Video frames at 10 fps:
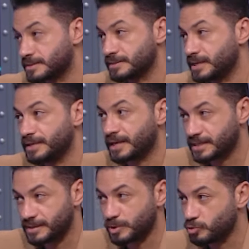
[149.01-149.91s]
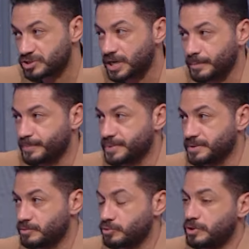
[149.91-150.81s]
انا صدقني هتلاقي الموضوع
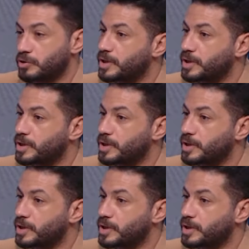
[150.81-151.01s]
صعب مم.